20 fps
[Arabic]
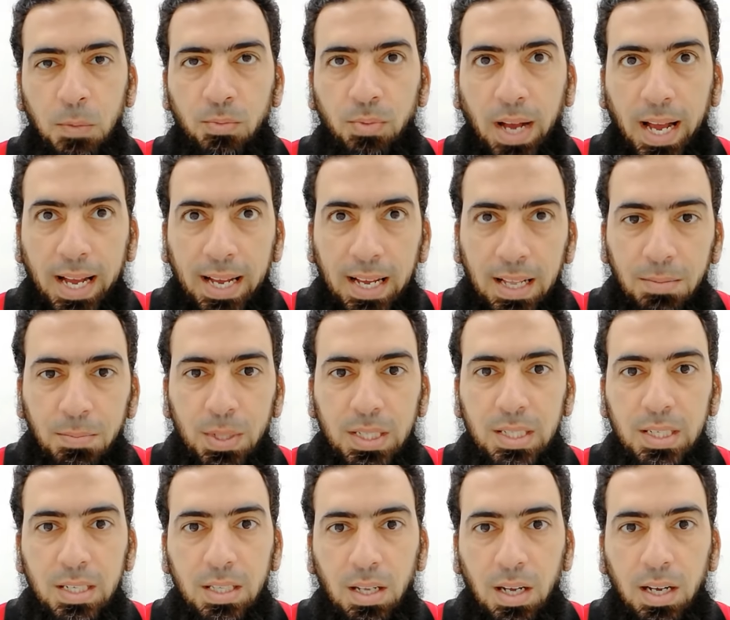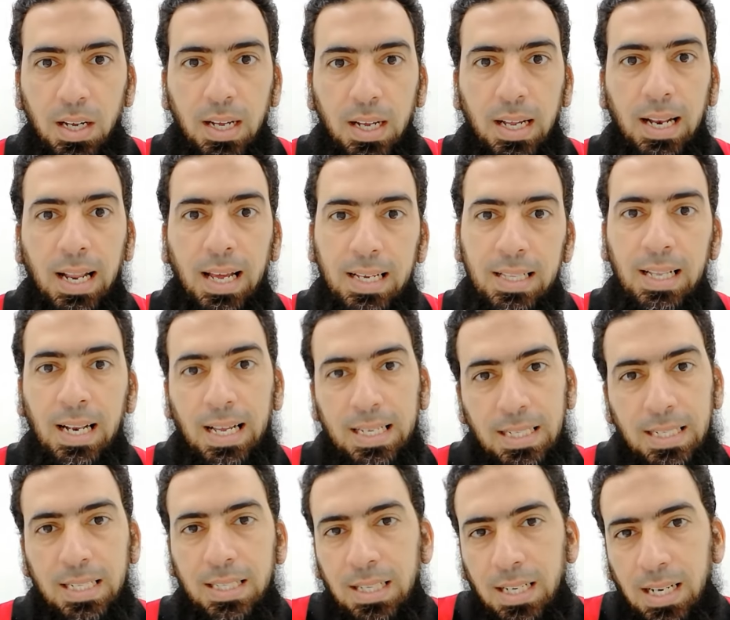في حاجات بسيطه لكن
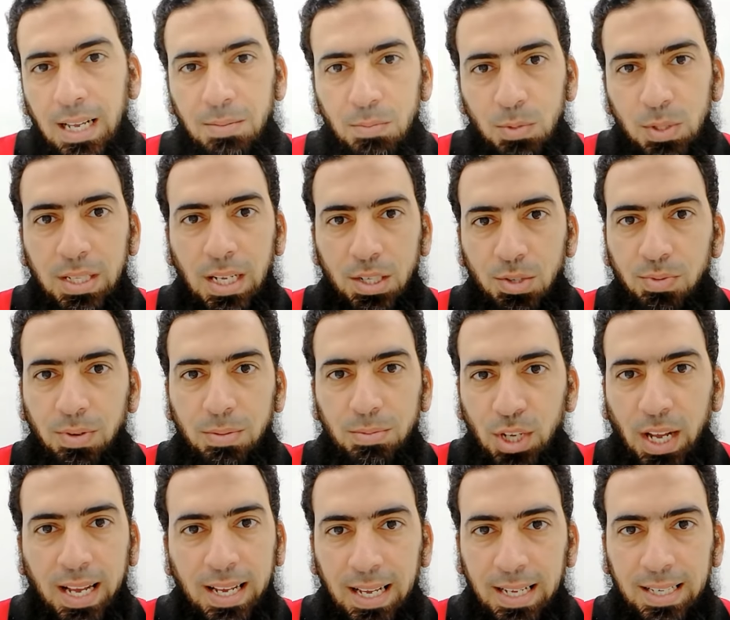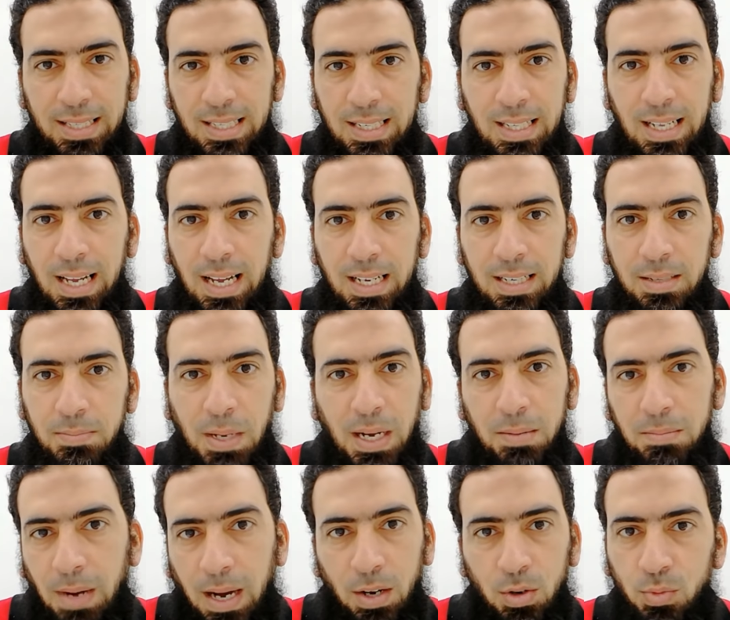الاساس ان هي مستشفى مش حاجه جديده يعني
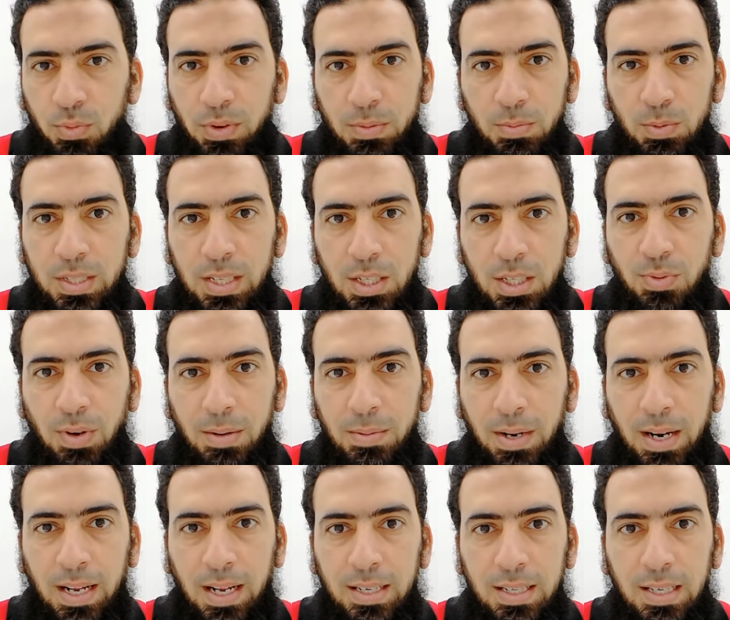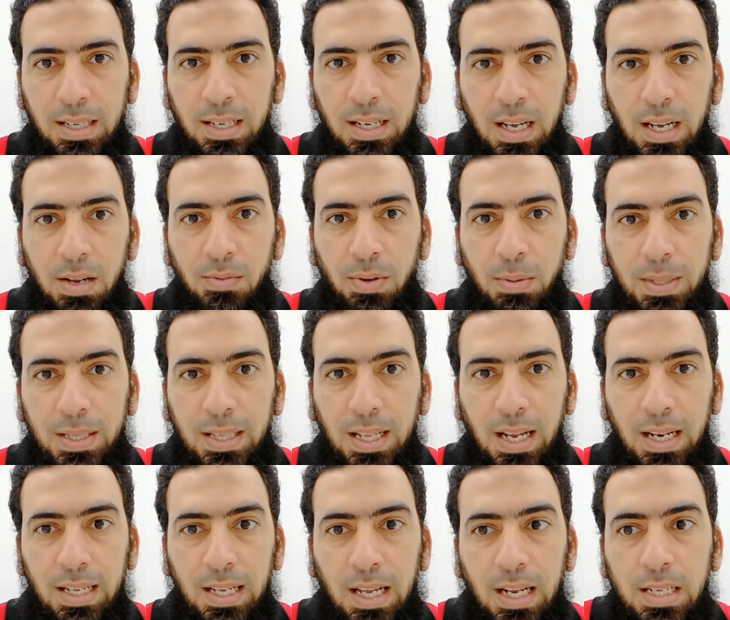معروف المستشفى عباره عن ايه
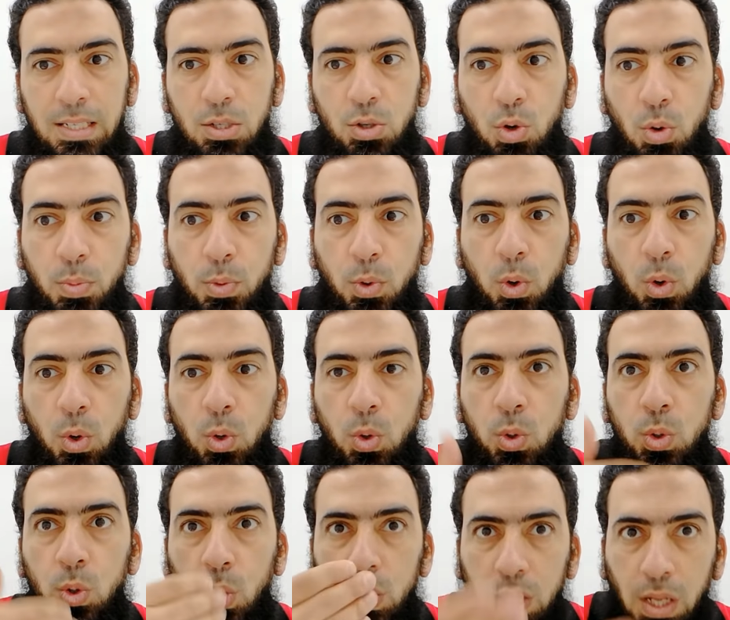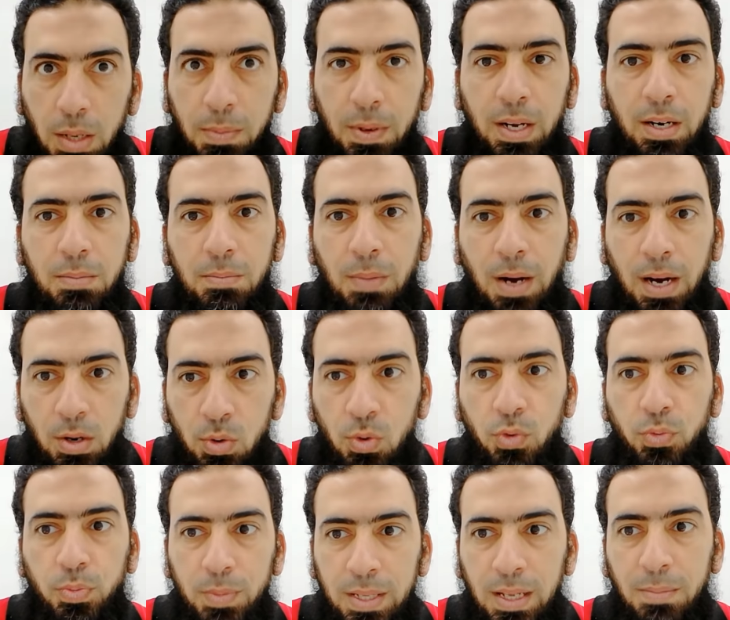فبالتالي السكوب كله يعتبر
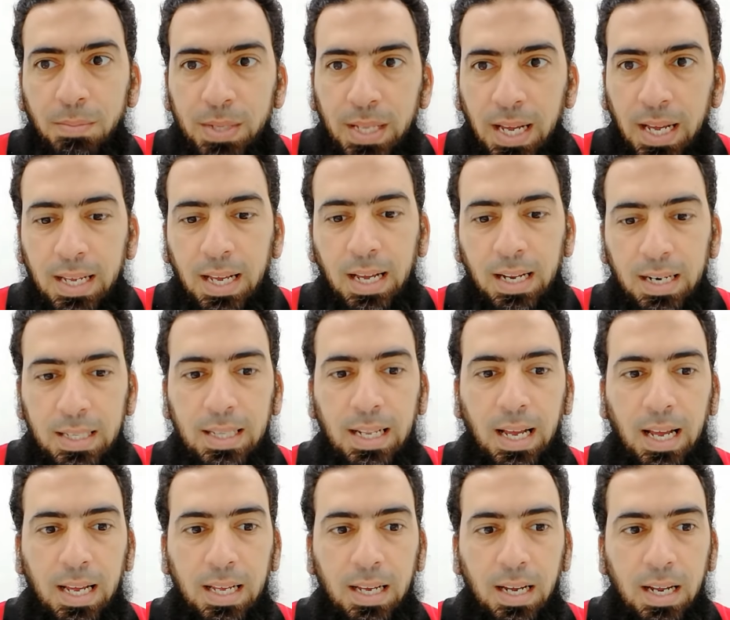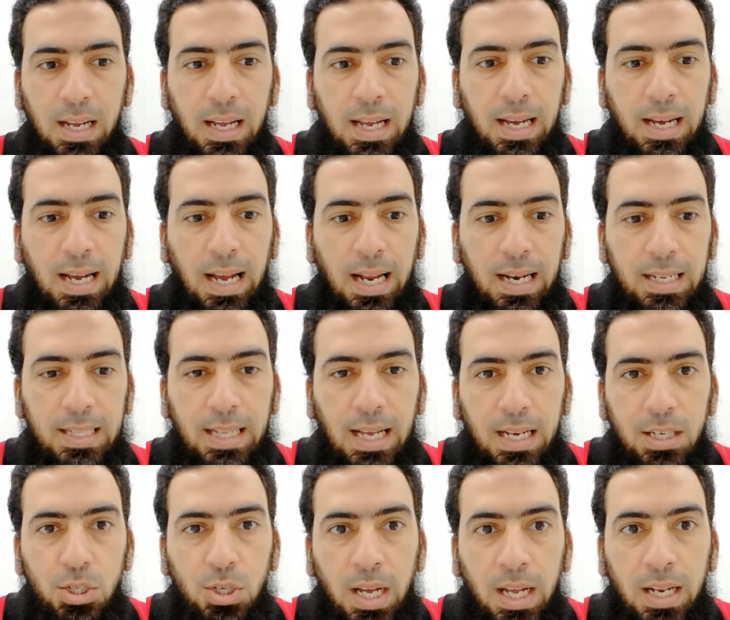معروف من البدايه للنهايه خلينا
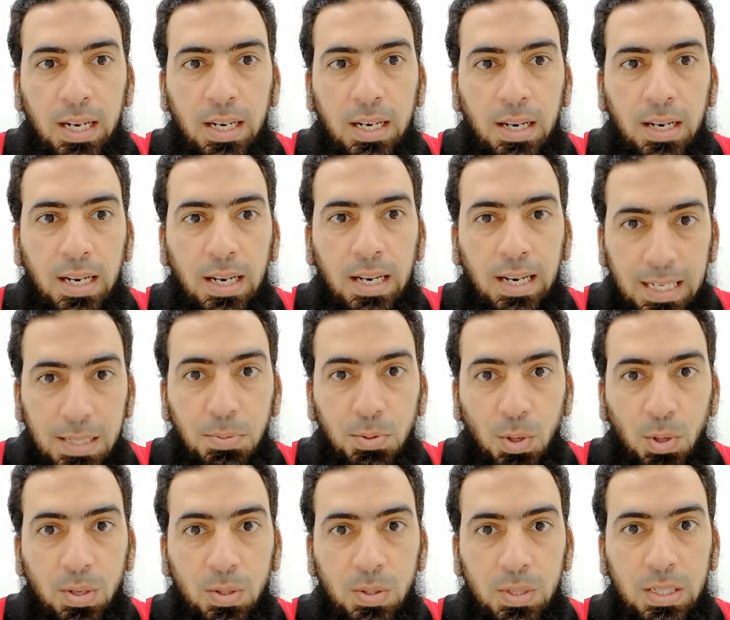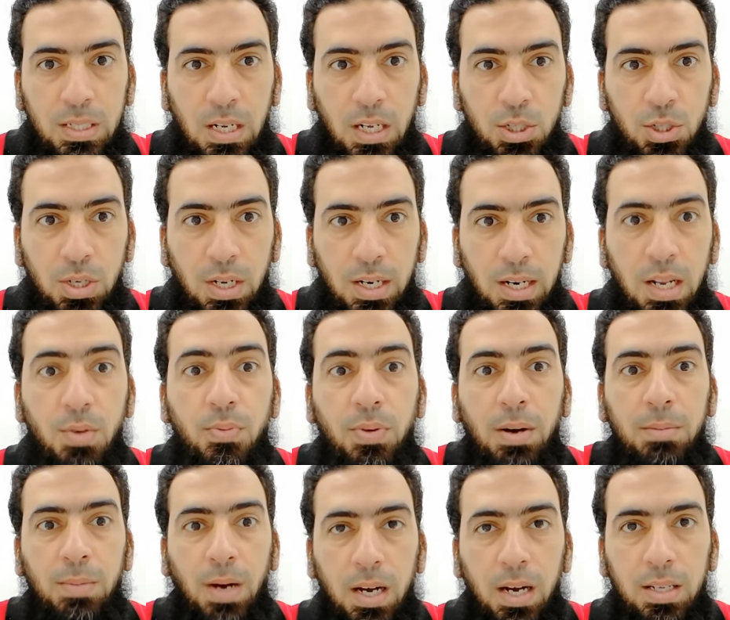عشان الناس بتوع الكونستراكشن
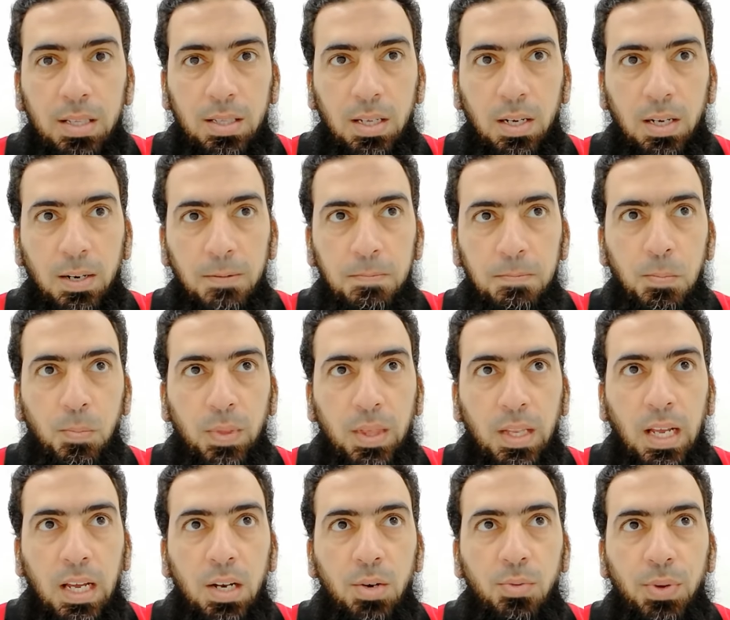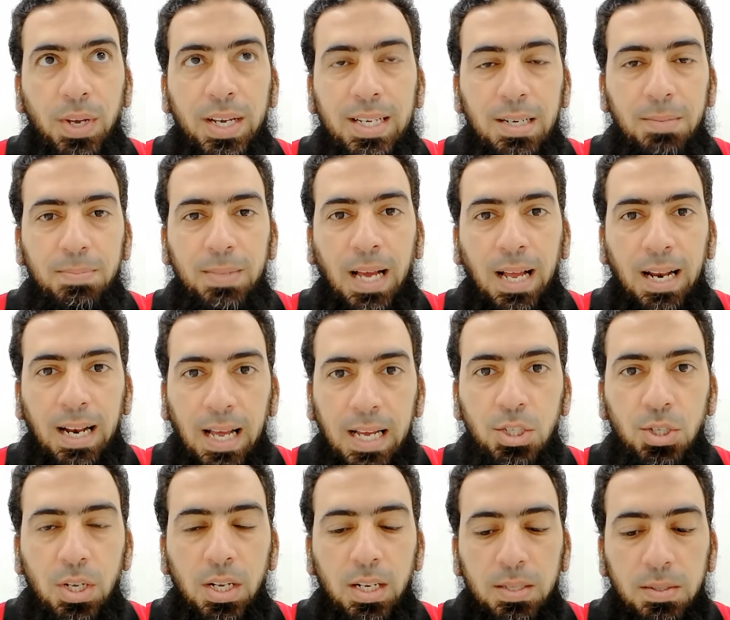نفهم اكتر الفكر بتاع
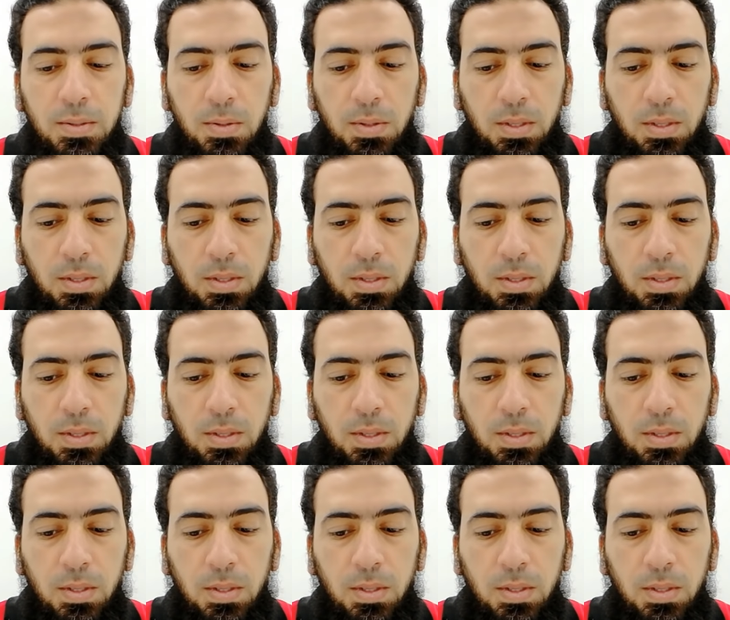الاجل